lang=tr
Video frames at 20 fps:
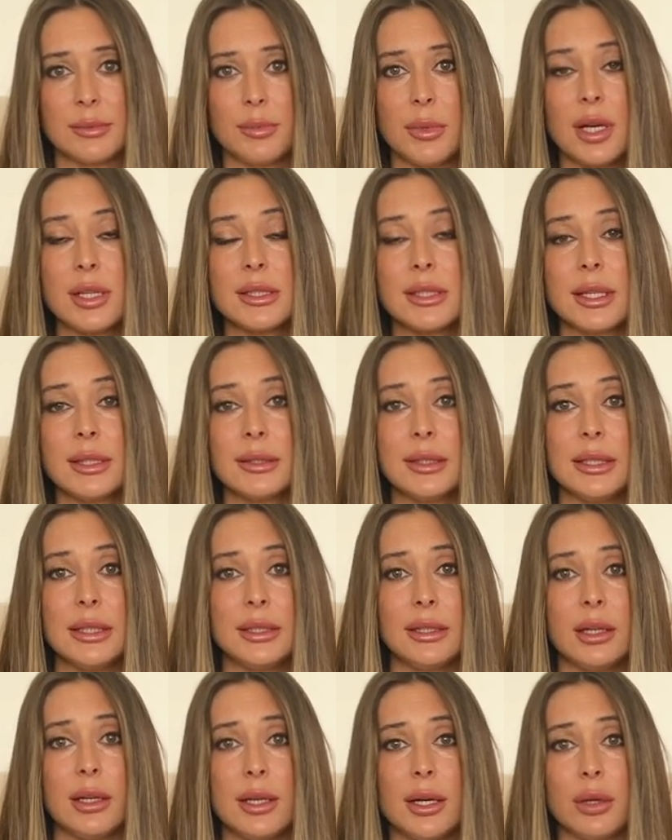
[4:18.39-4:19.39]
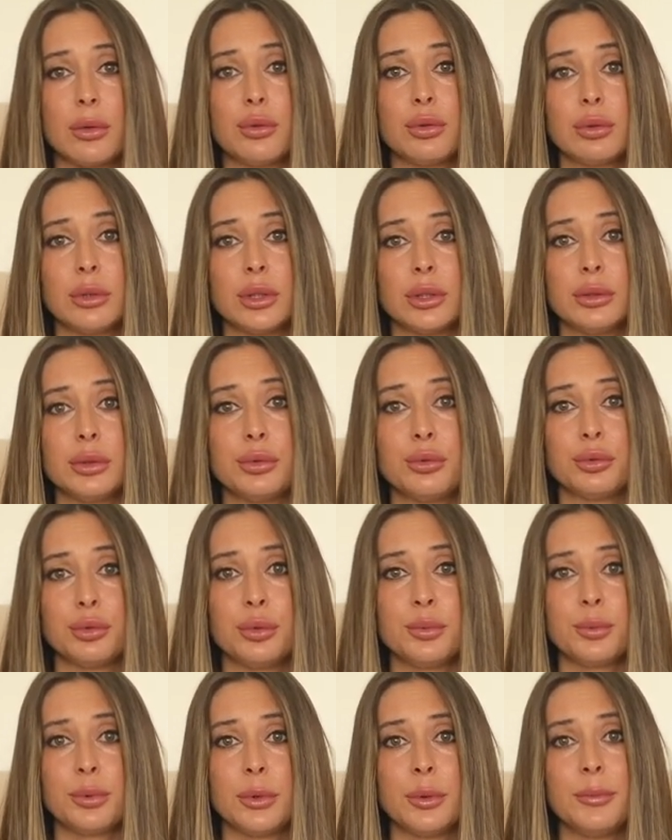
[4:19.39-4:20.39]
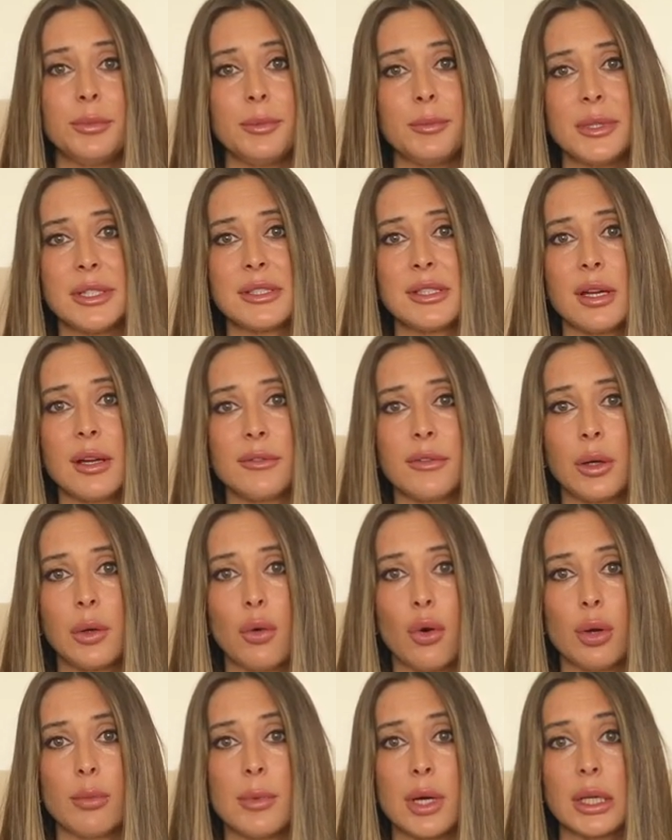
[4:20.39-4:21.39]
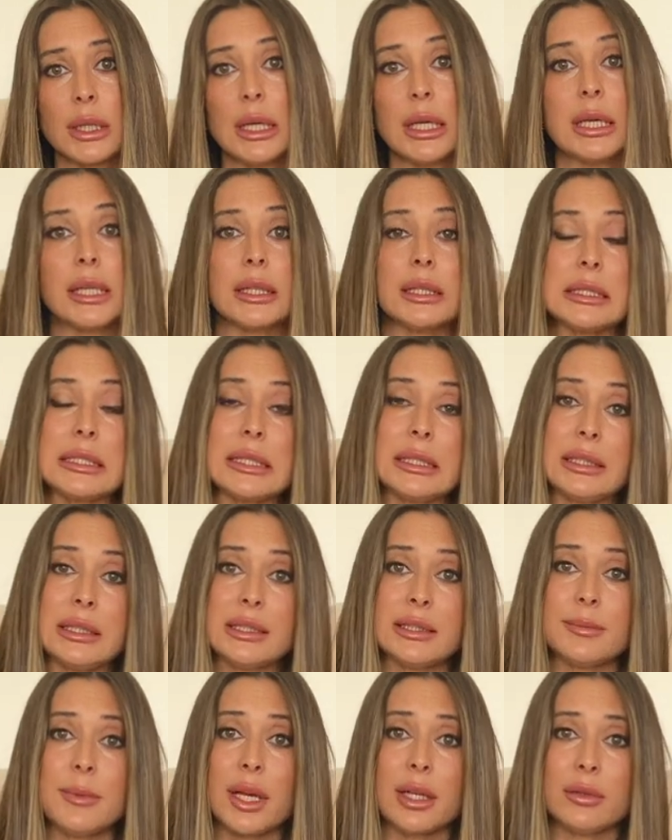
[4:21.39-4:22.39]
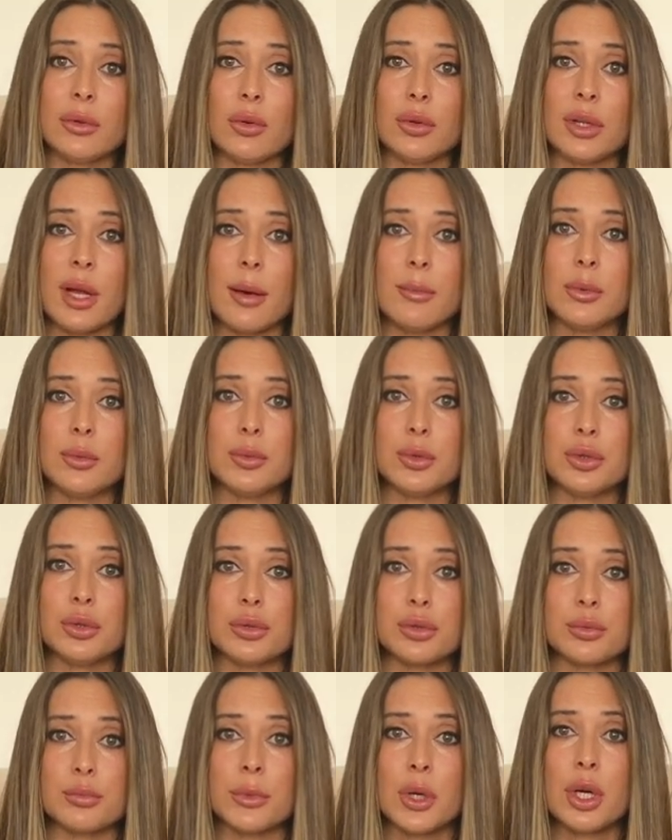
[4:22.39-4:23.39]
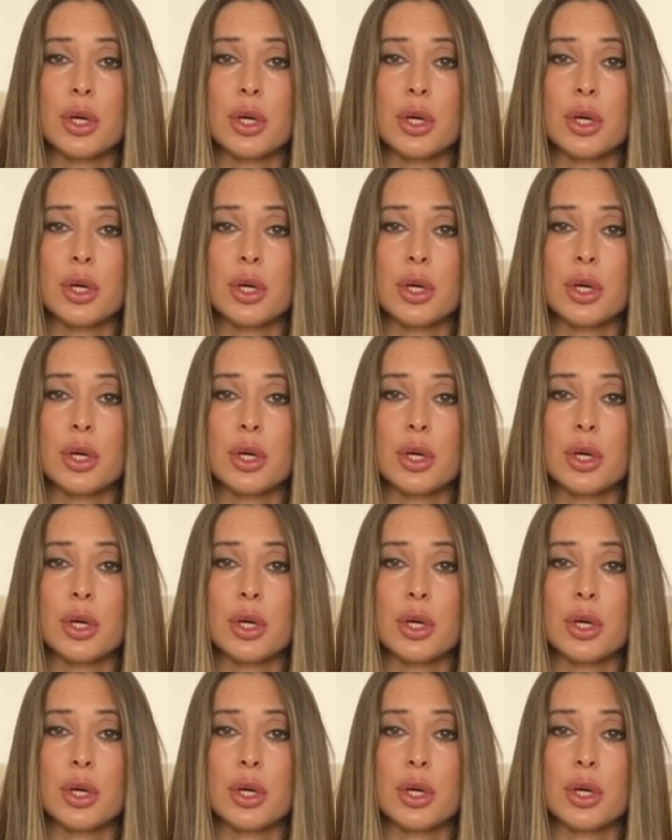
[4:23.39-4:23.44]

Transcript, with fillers: Bazen de iki ayak kuralına uyup bir mesafe koymak, gerekirse gitmek de önemli bir çözüm.